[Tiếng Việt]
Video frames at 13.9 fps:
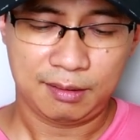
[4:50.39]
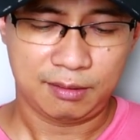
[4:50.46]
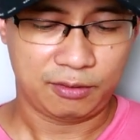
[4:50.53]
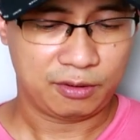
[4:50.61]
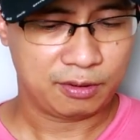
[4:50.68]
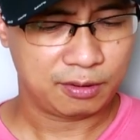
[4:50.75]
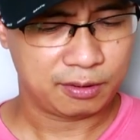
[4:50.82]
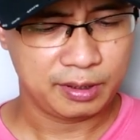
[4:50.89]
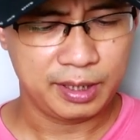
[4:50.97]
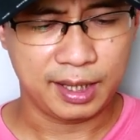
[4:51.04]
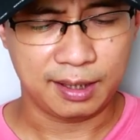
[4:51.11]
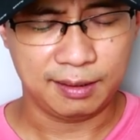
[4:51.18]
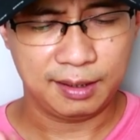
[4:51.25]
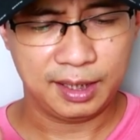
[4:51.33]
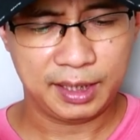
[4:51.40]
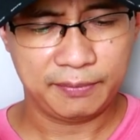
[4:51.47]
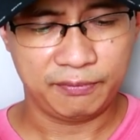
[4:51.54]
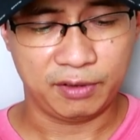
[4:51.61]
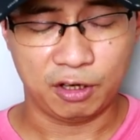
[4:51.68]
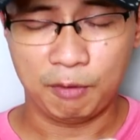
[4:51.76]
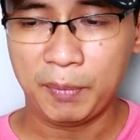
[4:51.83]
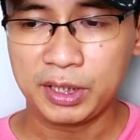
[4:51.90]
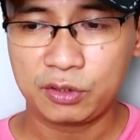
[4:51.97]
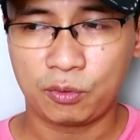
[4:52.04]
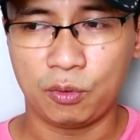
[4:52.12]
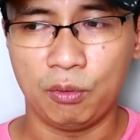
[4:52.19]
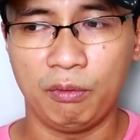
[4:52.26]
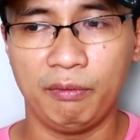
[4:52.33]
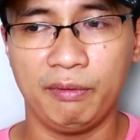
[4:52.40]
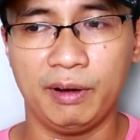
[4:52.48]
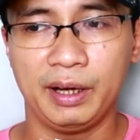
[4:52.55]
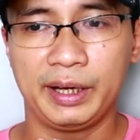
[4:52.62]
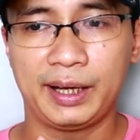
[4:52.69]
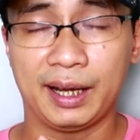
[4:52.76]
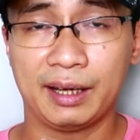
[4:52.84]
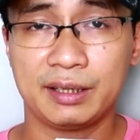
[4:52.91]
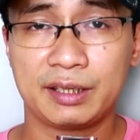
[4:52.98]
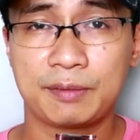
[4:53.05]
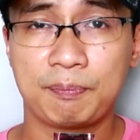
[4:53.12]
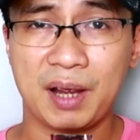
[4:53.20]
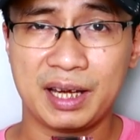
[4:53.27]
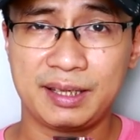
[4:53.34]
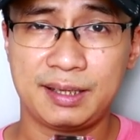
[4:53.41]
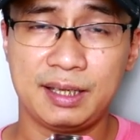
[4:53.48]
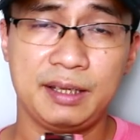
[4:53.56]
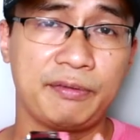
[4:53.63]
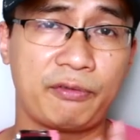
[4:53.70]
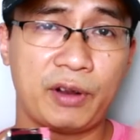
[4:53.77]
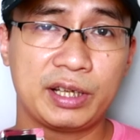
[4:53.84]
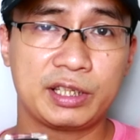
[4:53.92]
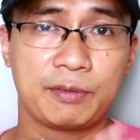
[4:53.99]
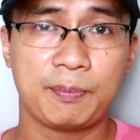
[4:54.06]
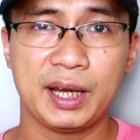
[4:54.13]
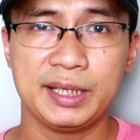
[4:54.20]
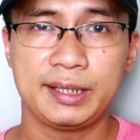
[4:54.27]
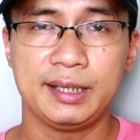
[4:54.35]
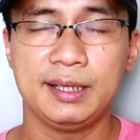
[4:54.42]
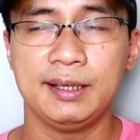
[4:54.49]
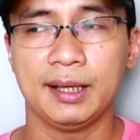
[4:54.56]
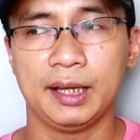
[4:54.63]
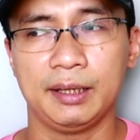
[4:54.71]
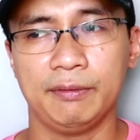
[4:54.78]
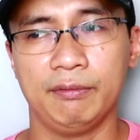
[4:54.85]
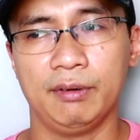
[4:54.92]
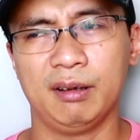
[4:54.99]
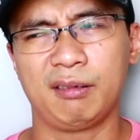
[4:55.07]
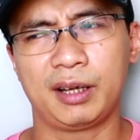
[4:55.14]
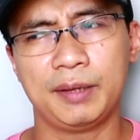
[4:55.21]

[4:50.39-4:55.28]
nó hiện lên và nó mix cùng với cái spicy fresh spicy này và